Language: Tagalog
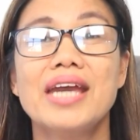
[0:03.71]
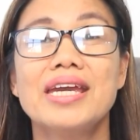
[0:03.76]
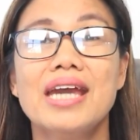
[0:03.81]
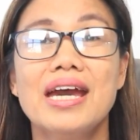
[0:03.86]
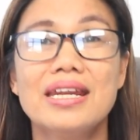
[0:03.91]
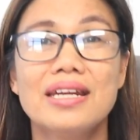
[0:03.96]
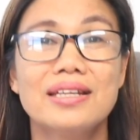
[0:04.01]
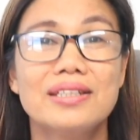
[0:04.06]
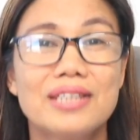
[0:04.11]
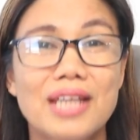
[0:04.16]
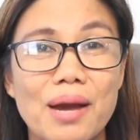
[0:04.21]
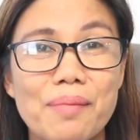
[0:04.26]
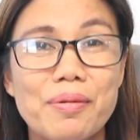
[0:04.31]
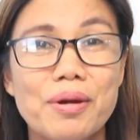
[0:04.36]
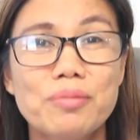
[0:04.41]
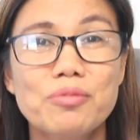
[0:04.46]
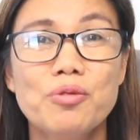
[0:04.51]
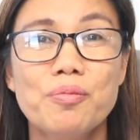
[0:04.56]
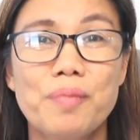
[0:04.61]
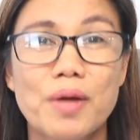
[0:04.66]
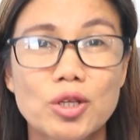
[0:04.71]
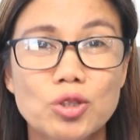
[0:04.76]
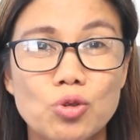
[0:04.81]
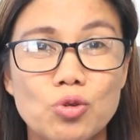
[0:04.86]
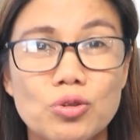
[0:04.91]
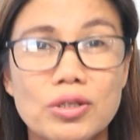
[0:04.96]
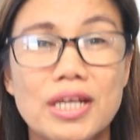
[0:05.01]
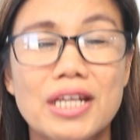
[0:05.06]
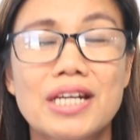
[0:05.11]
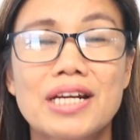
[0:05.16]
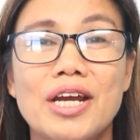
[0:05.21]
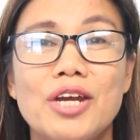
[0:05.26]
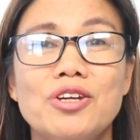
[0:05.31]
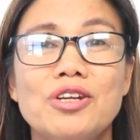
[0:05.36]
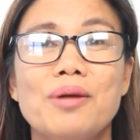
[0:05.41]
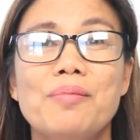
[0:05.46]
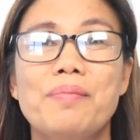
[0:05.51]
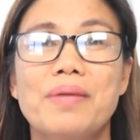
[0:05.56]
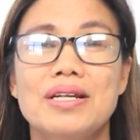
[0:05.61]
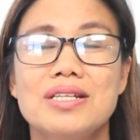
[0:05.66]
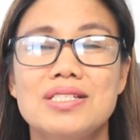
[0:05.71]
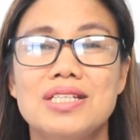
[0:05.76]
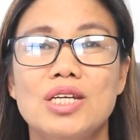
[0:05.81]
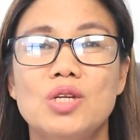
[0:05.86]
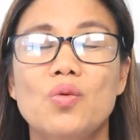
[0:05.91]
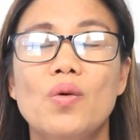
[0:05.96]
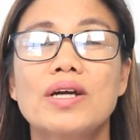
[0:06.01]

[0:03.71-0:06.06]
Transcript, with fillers: Ayan ang dapat mong pagtuunan ngayon ng pansin.